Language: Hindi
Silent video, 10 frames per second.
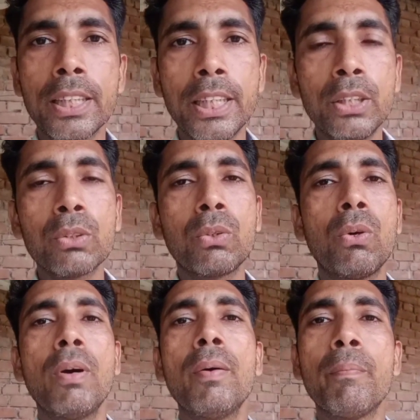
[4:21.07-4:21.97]
कि
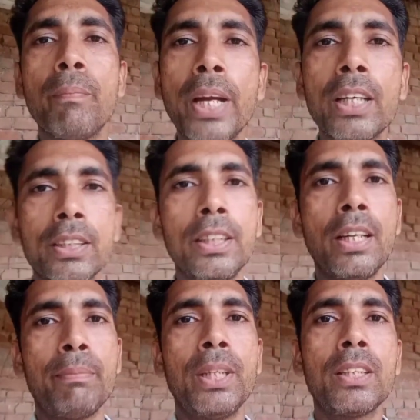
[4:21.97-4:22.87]
इनको
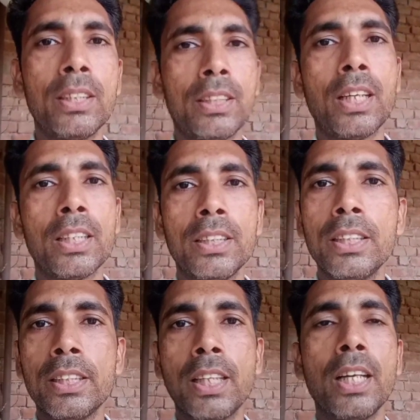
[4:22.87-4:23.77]
मेडिसिन हमें किस तरह
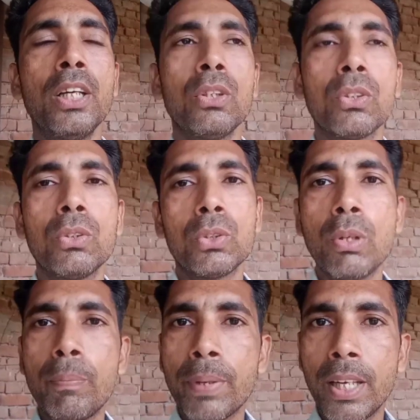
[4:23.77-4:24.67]
से देना है तो
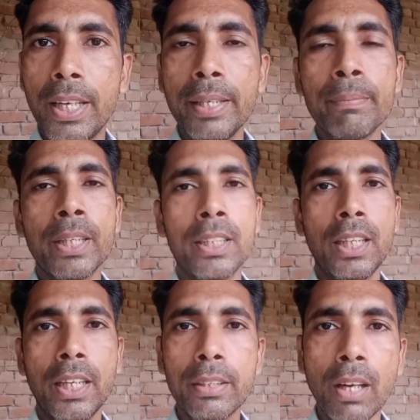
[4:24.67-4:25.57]
दोस्तों पहले ही
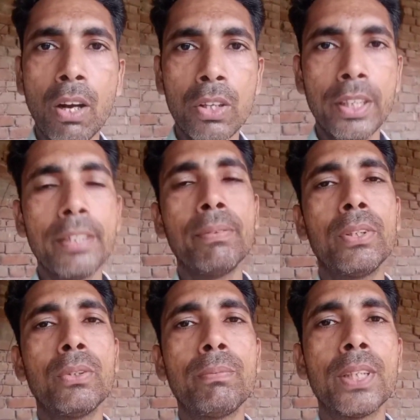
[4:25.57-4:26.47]
मैंने एक ऑलरेडी
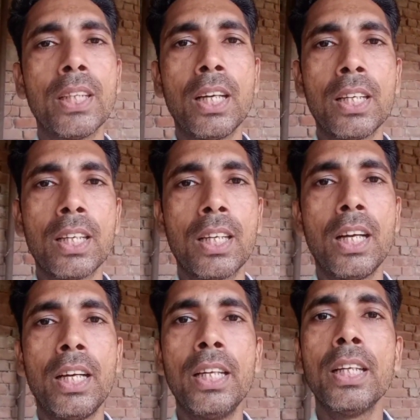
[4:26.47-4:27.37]
वीडियो बना
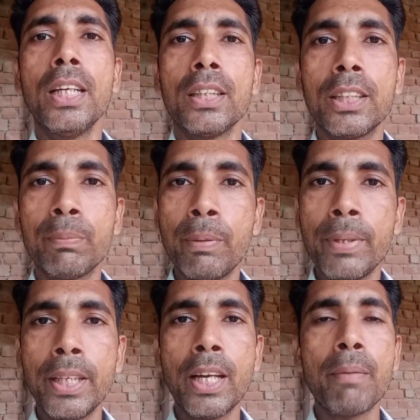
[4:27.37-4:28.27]
रखा है जिसमें
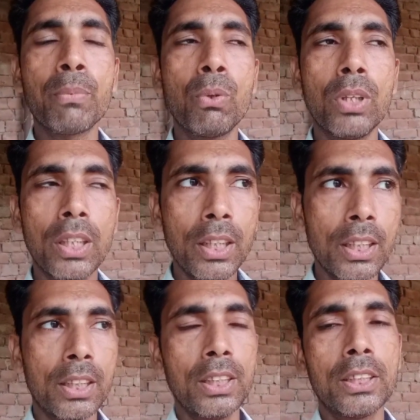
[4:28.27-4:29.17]
मैंने आपको
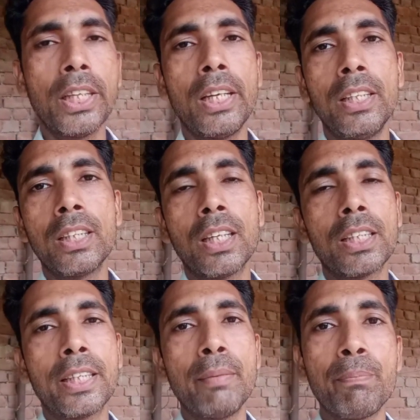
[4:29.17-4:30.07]
एक दिन से
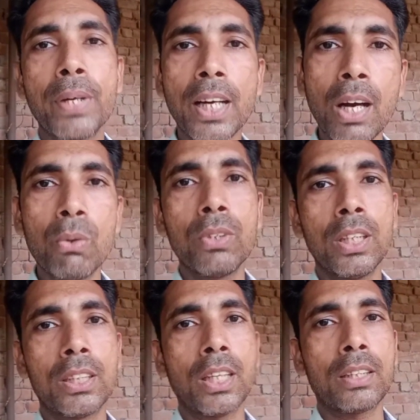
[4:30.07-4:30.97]
लेकर के बड़ा
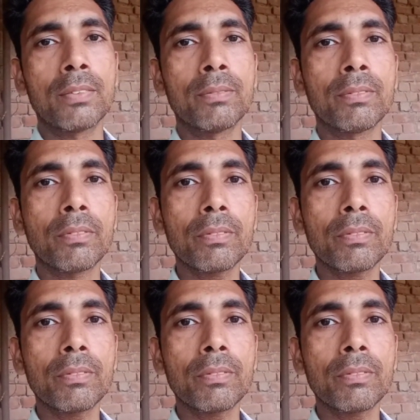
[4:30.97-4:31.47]
होने तक